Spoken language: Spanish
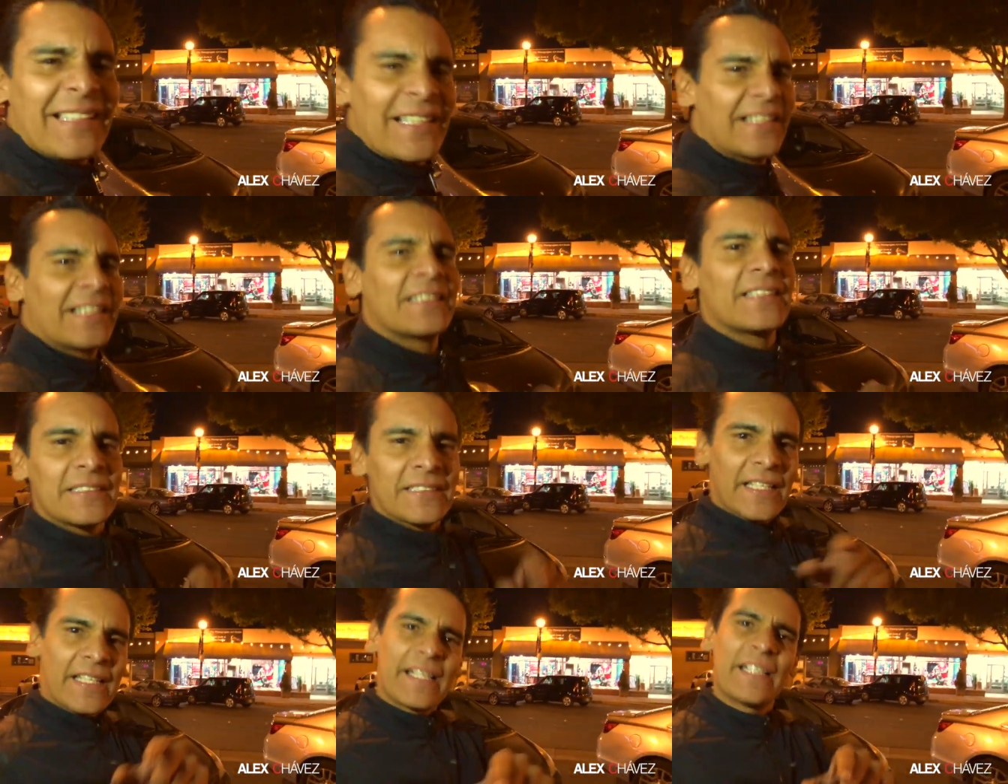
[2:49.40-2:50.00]

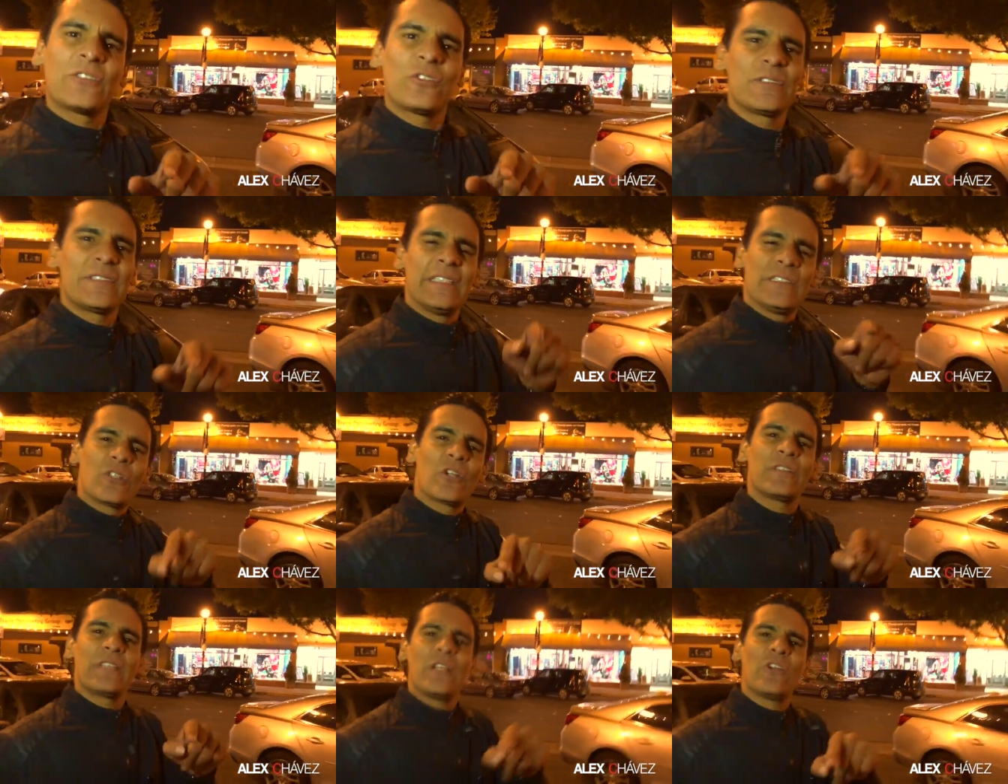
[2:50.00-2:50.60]
tarjetas de crédito es
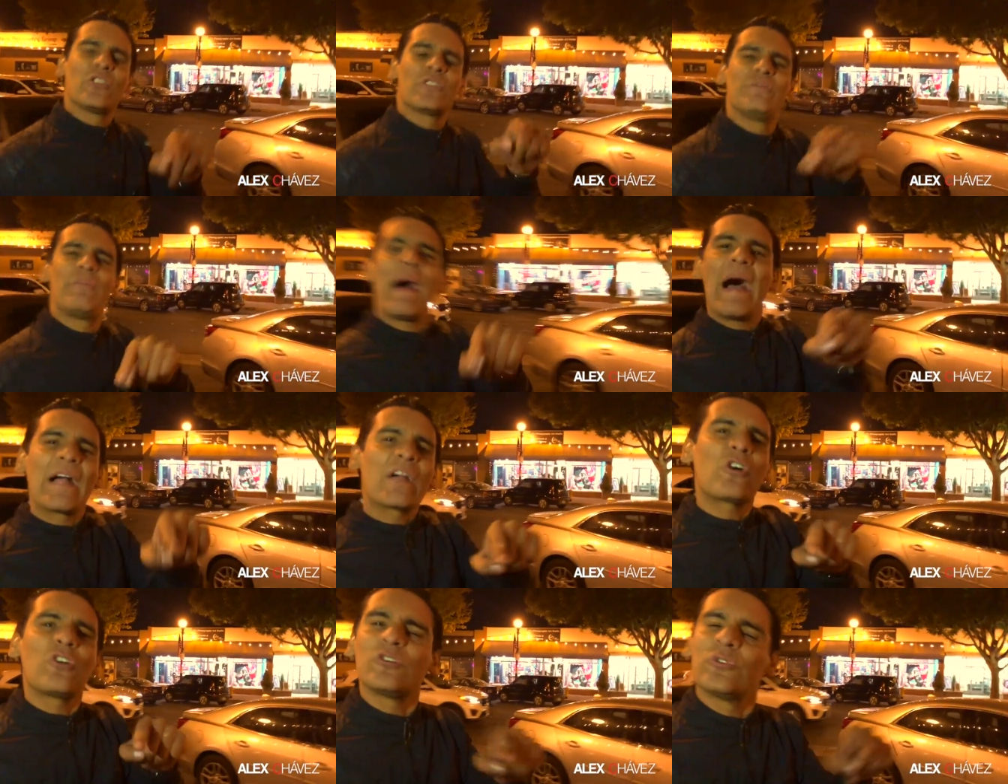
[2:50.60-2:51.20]
dinero de los
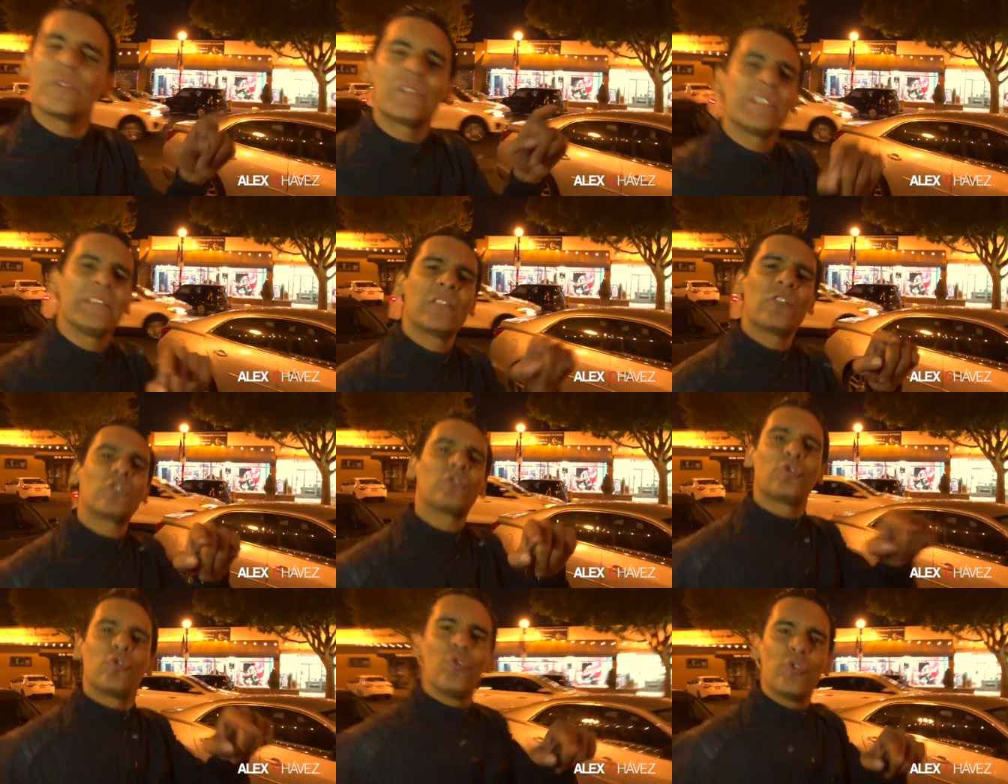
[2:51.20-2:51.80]
bancos, no es
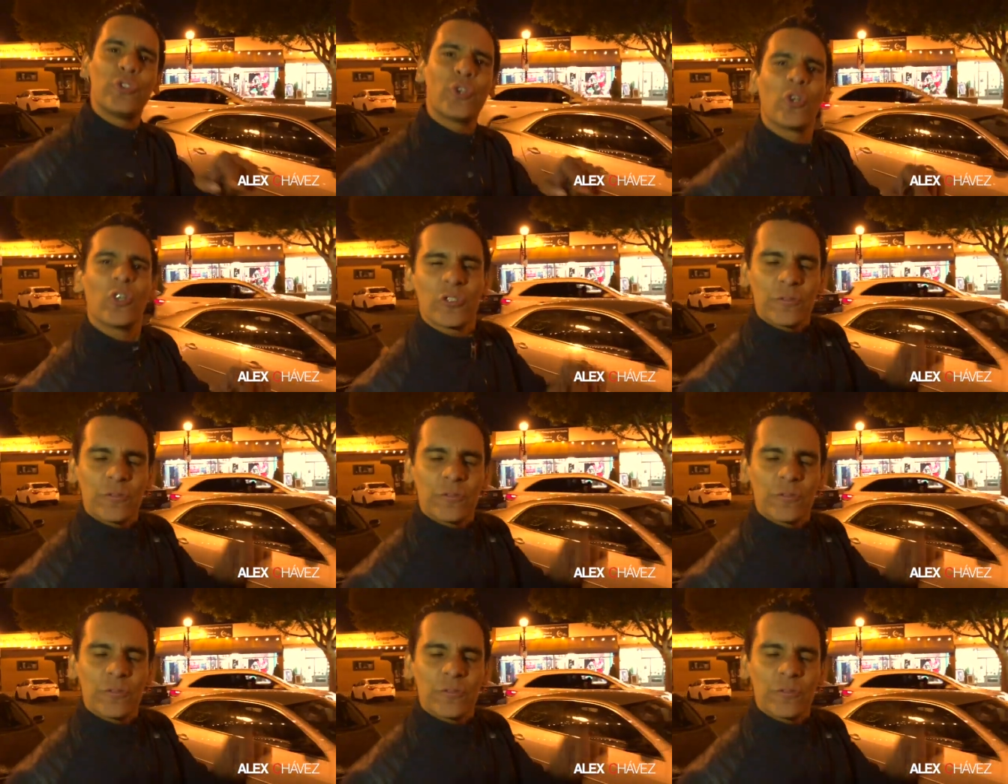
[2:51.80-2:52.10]
dinero tuyo.